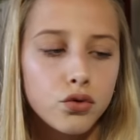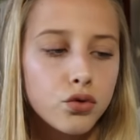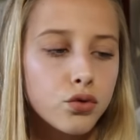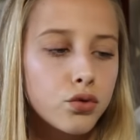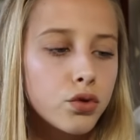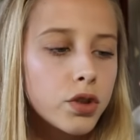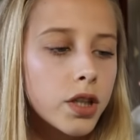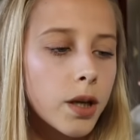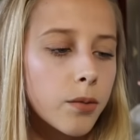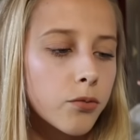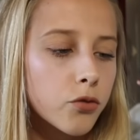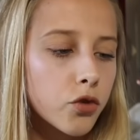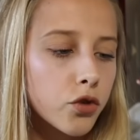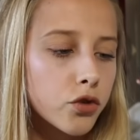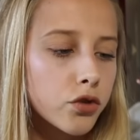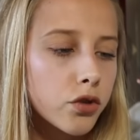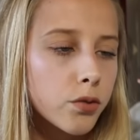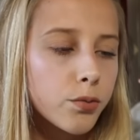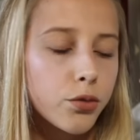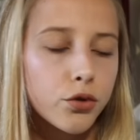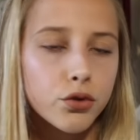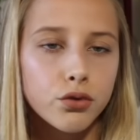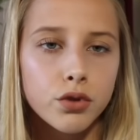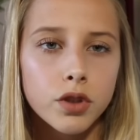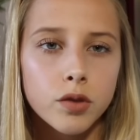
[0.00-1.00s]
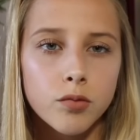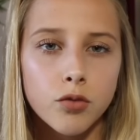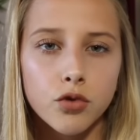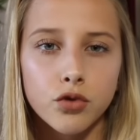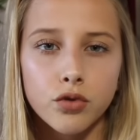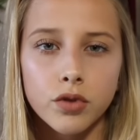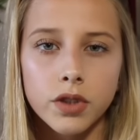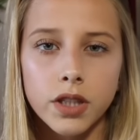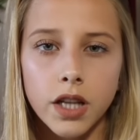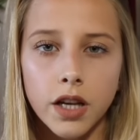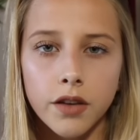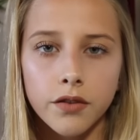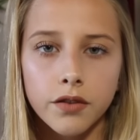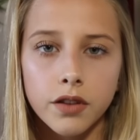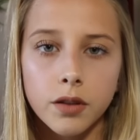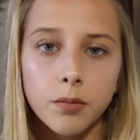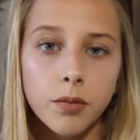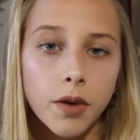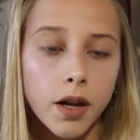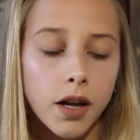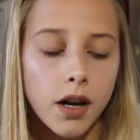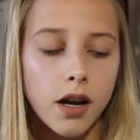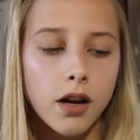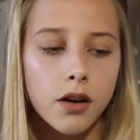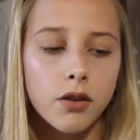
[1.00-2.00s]
Du coup j'aime trop ce produit, je m'en suis servi
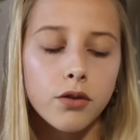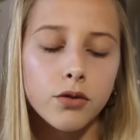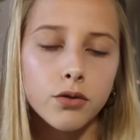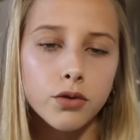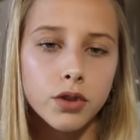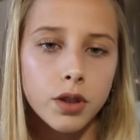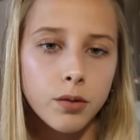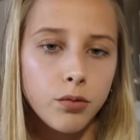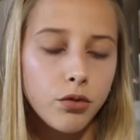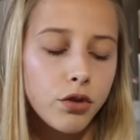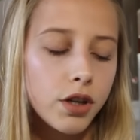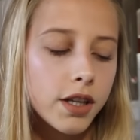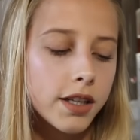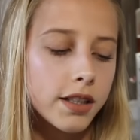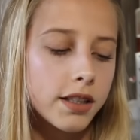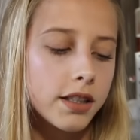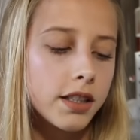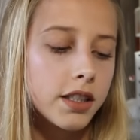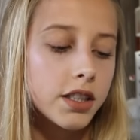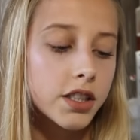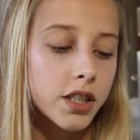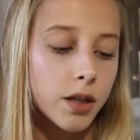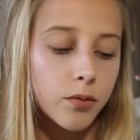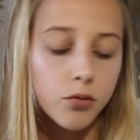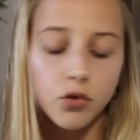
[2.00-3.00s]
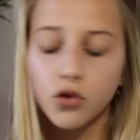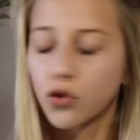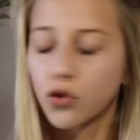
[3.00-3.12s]
ben là au début de l'été j'aime